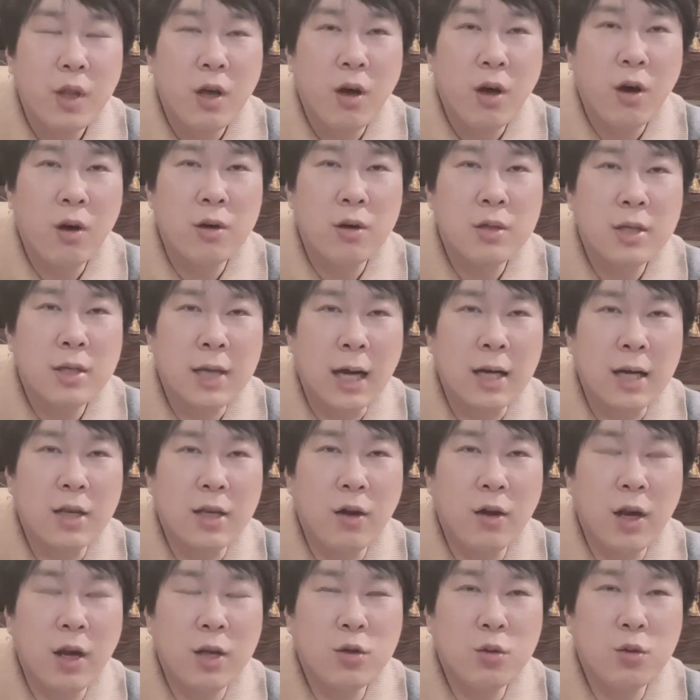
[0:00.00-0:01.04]
어,
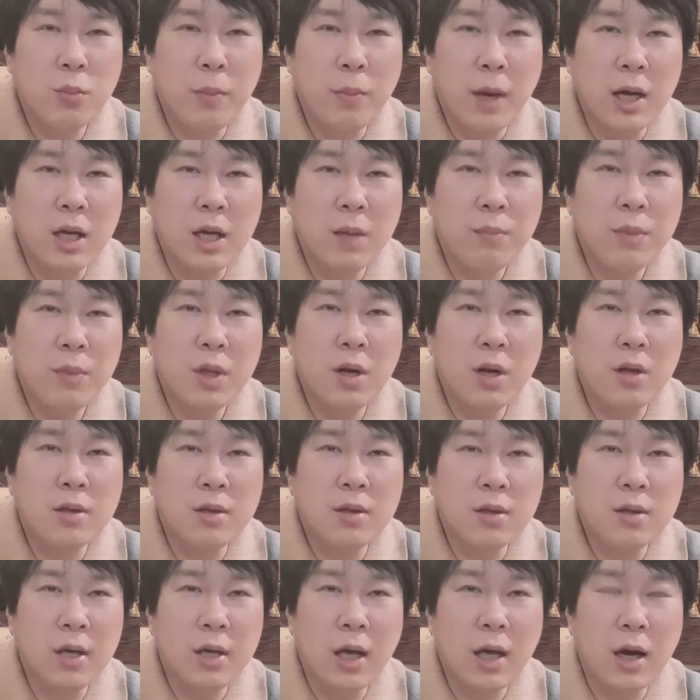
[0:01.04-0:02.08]
작년에 좀 많이
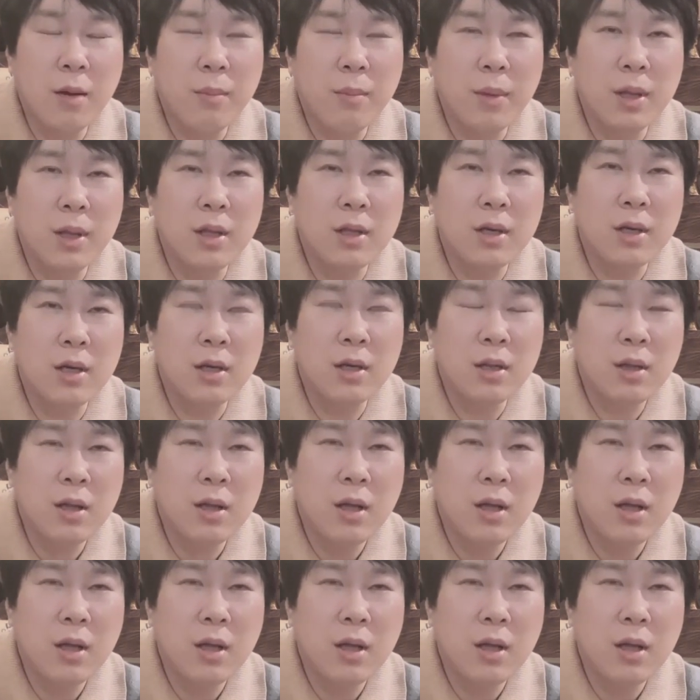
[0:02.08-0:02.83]
힘들었어, 이 양반들은.